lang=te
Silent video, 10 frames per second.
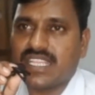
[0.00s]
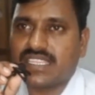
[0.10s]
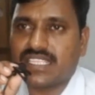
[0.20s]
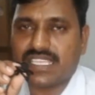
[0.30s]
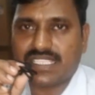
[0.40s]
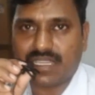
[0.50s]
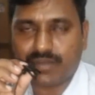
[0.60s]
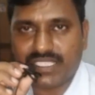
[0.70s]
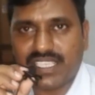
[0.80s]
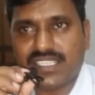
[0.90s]
అంత
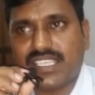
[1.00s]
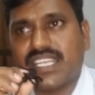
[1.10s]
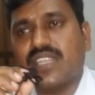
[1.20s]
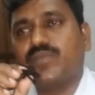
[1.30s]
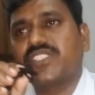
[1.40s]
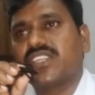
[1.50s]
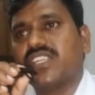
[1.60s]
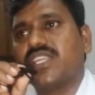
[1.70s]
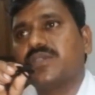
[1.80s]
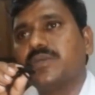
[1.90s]
సమంజసంగా
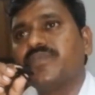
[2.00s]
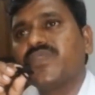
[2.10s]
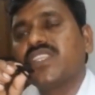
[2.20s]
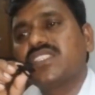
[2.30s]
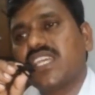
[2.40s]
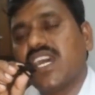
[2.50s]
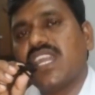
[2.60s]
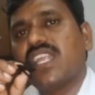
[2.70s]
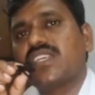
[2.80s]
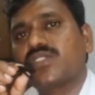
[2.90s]
అనిపించట్లేదు
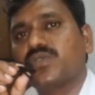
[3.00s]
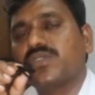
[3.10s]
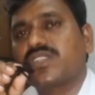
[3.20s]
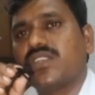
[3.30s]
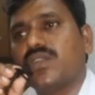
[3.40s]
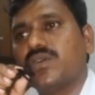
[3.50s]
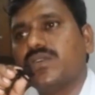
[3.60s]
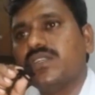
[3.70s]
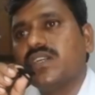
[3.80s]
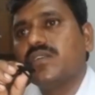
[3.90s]
చాలా స్కూల్స్లలో
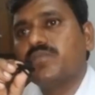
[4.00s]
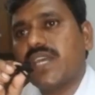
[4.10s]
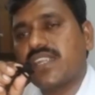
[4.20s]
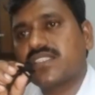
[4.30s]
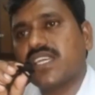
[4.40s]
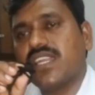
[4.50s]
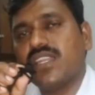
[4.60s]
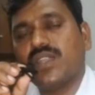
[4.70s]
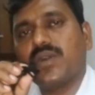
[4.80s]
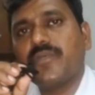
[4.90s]

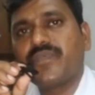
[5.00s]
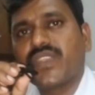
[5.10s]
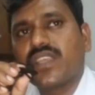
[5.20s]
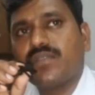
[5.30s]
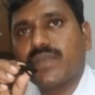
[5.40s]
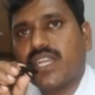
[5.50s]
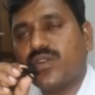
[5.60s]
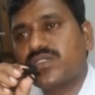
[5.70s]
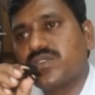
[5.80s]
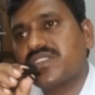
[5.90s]
పాఠశాలల్లో మరి
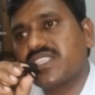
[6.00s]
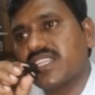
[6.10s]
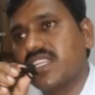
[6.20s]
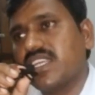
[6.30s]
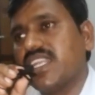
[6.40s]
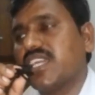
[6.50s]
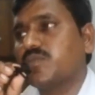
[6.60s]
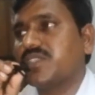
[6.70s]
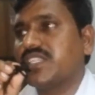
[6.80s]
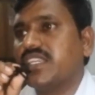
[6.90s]
అవుట్ సోర్సింగ్ అని
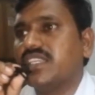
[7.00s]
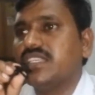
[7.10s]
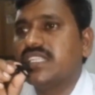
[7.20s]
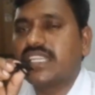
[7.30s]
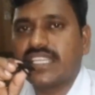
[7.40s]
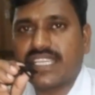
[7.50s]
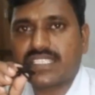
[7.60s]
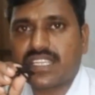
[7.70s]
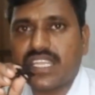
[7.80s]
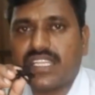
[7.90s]
లేకపోతే
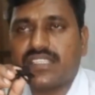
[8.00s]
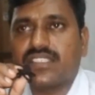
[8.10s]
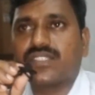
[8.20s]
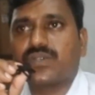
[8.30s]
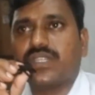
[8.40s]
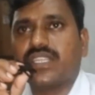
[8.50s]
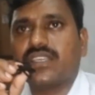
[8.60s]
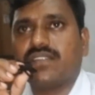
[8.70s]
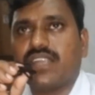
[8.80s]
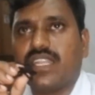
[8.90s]
గెస్ట్లని తీసుకొని
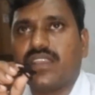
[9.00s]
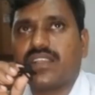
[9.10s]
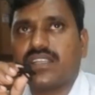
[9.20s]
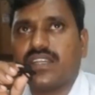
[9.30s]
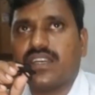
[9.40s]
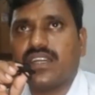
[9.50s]
వాళ్ళ యొక్క